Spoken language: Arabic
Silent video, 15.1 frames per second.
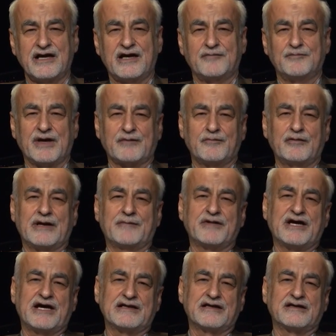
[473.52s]
مقبولة
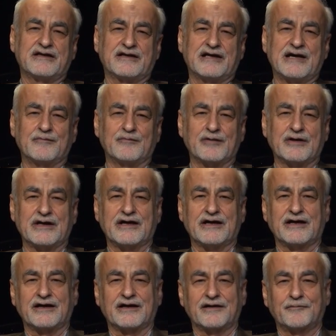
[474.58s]
من هذا النظام ومن
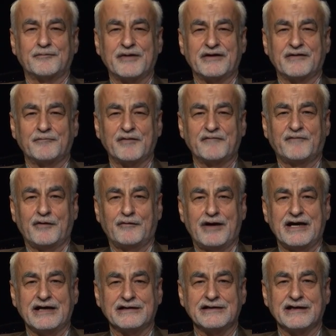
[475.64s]
آه، من
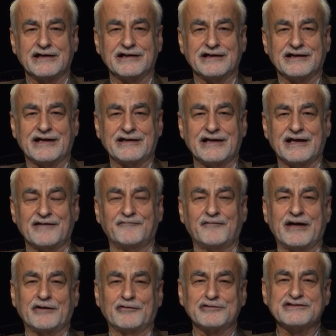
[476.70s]
فوائد يعني هذا
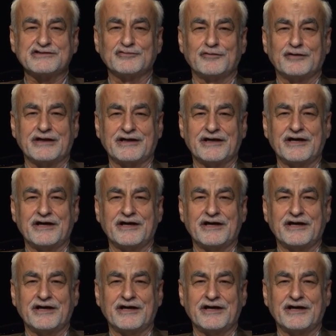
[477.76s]
الفيروس هو